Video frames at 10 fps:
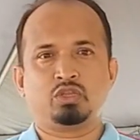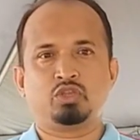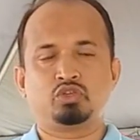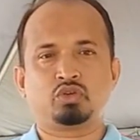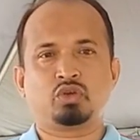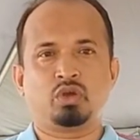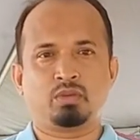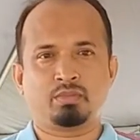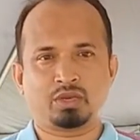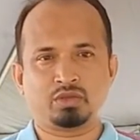দর্শক
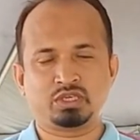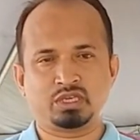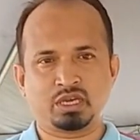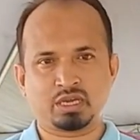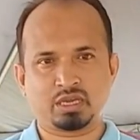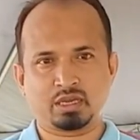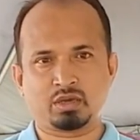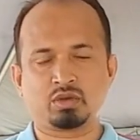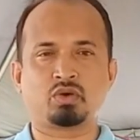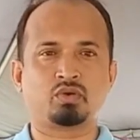মালয়েশিয়ায়
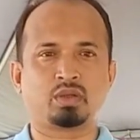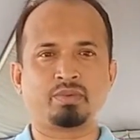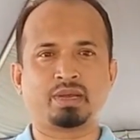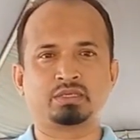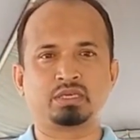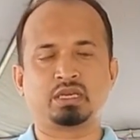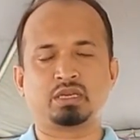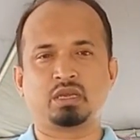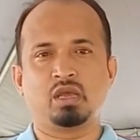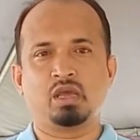করোনা ভ্যাকসিনের
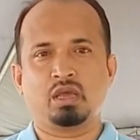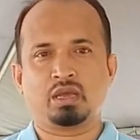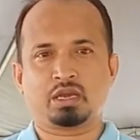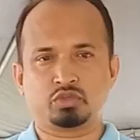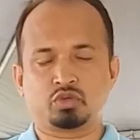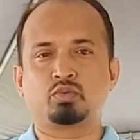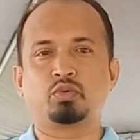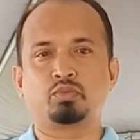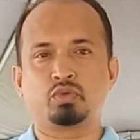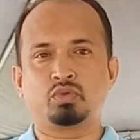কার্যক্রম
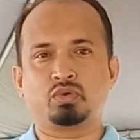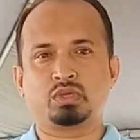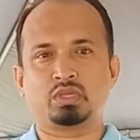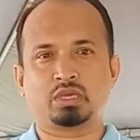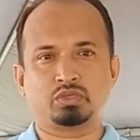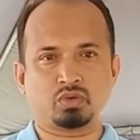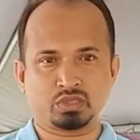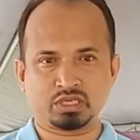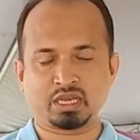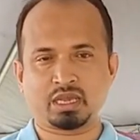খুব দ্রুত গতিতে
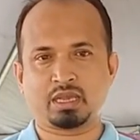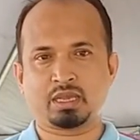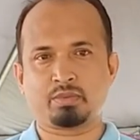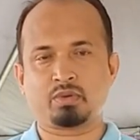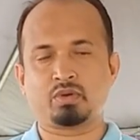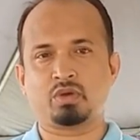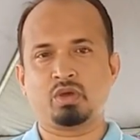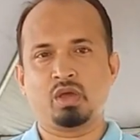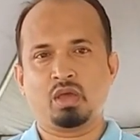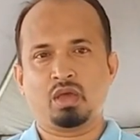চলছে এবং
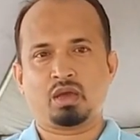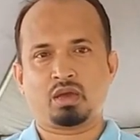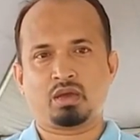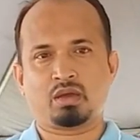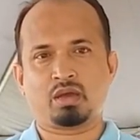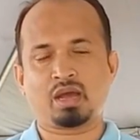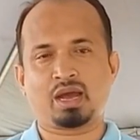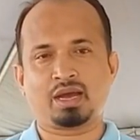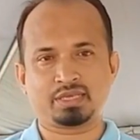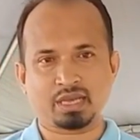
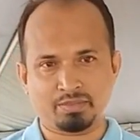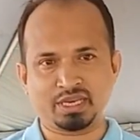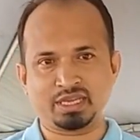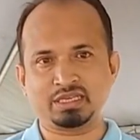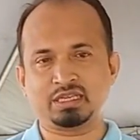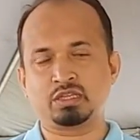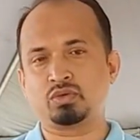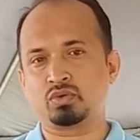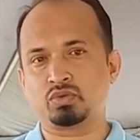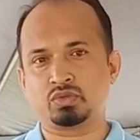আজ আমি নিজে
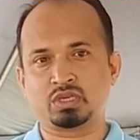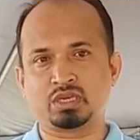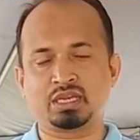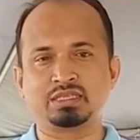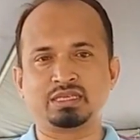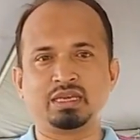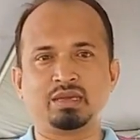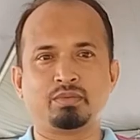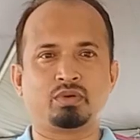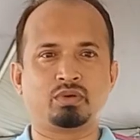দ্বিতীয় ডোজ নিয়েছি
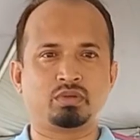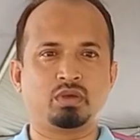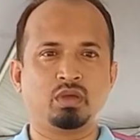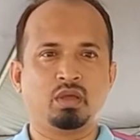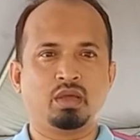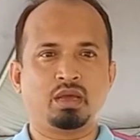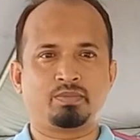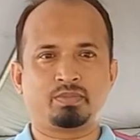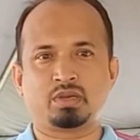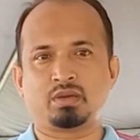এবং
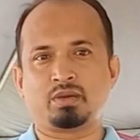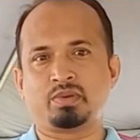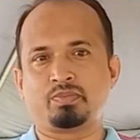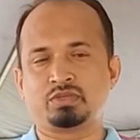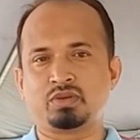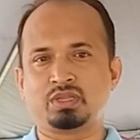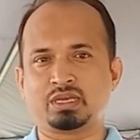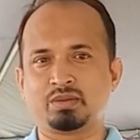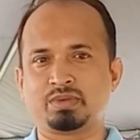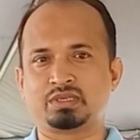আপনারা আমার পেছনে
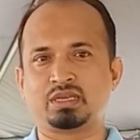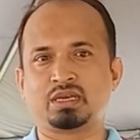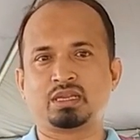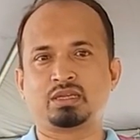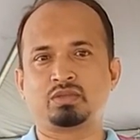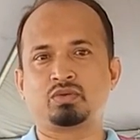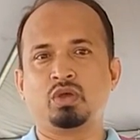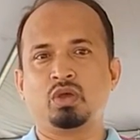দেখতে পাচ্ছেন এখানে কিন্তু